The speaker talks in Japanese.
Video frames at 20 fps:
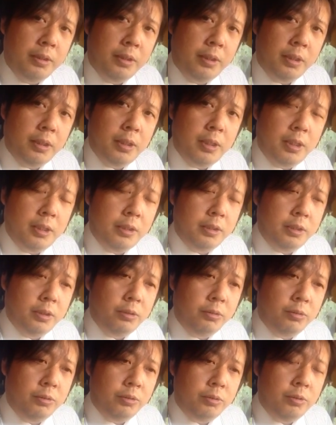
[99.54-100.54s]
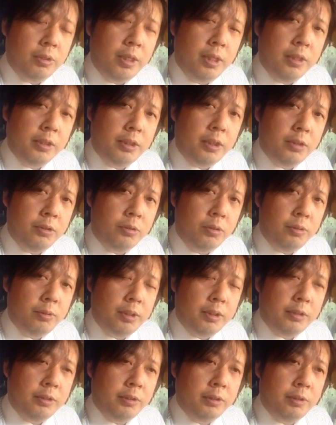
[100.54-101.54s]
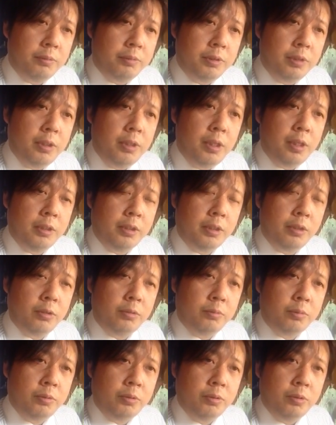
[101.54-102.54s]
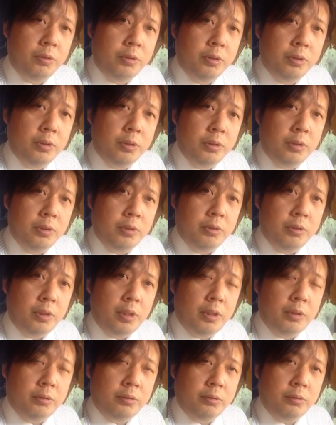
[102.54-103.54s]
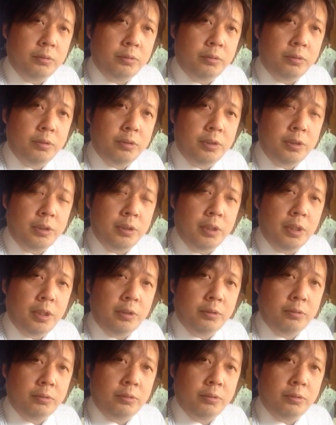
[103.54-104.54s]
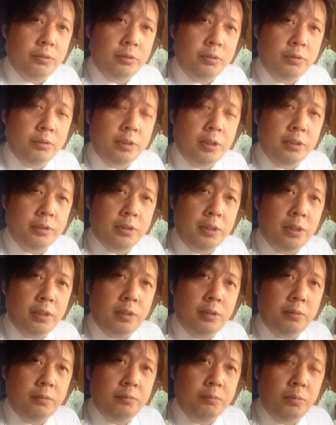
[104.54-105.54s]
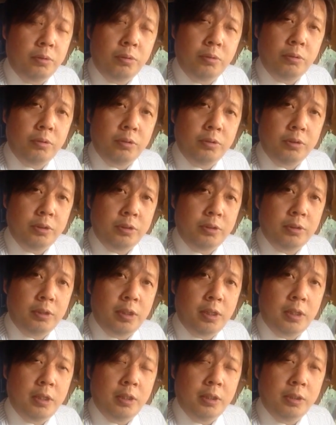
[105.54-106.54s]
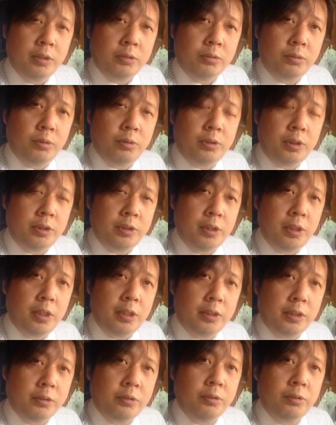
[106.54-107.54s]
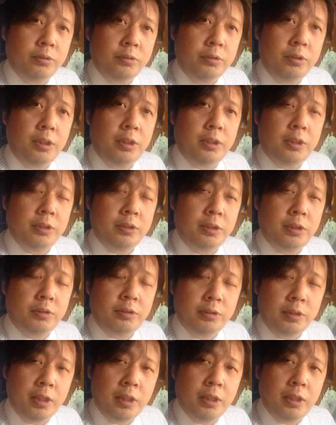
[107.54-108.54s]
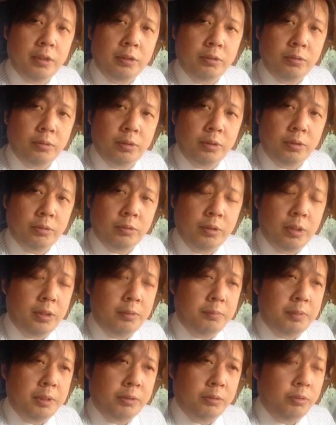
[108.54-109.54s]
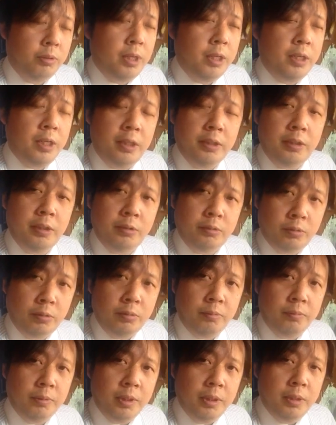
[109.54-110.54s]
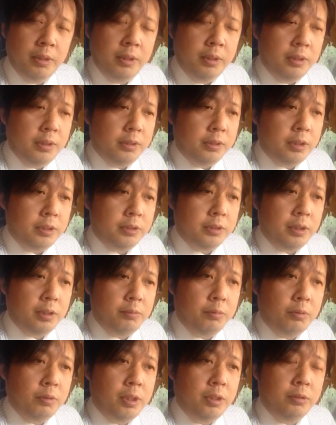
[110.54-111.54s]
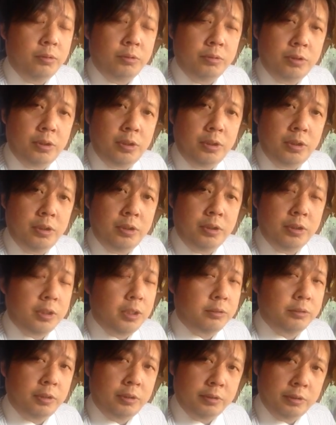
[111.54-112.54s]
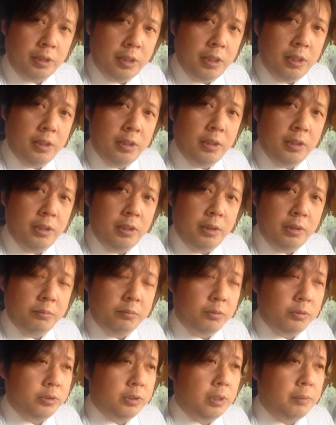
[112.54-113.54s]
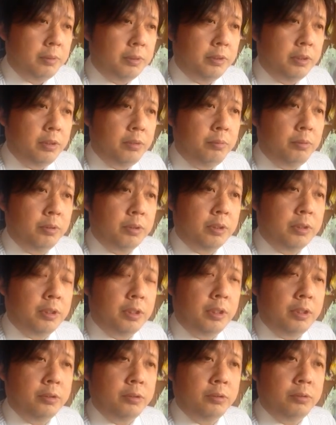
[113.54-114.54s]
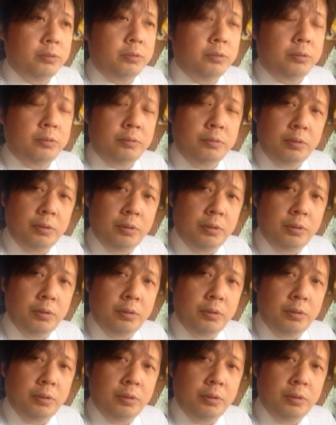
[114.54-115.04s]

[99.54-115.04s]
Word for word: だからひょっとすると背景処理をやってるかもしれないけども、あのちあの湯川さんも実は合成じゃないかというふうに説がと、まあ、唱えられていると。確かにもう半年近くですか、もう捕まってるにもかかわらず、